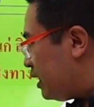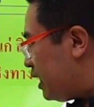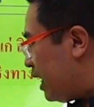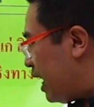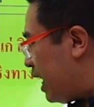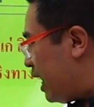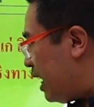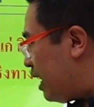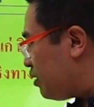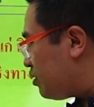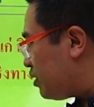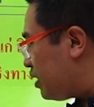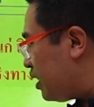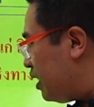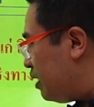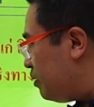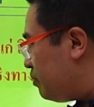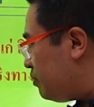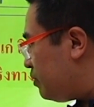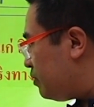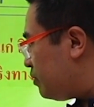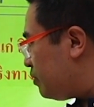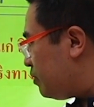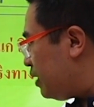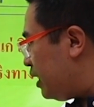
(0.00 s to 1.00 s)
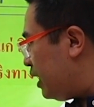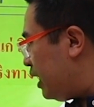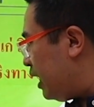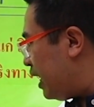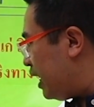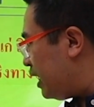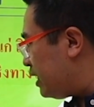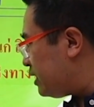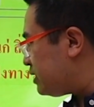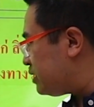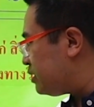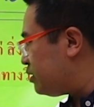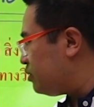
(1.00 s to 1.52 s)
นะเราเติม
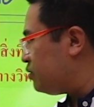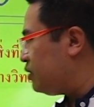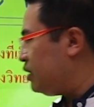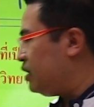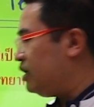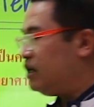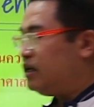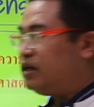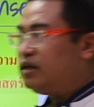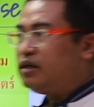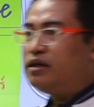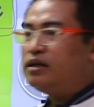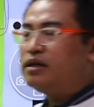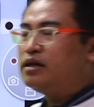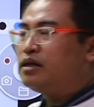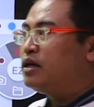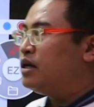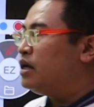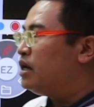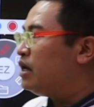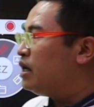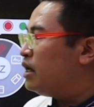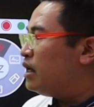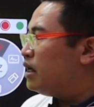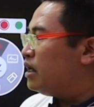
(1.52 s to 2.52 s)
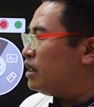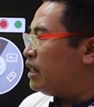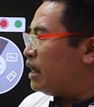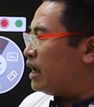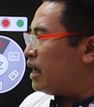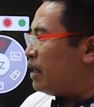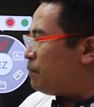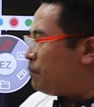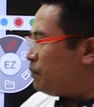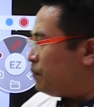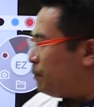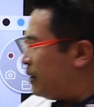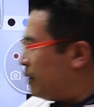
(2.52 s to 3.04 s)
es ตรงนี้นะค
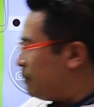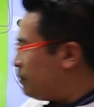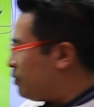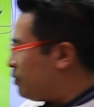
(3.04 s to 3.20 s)
รับเป็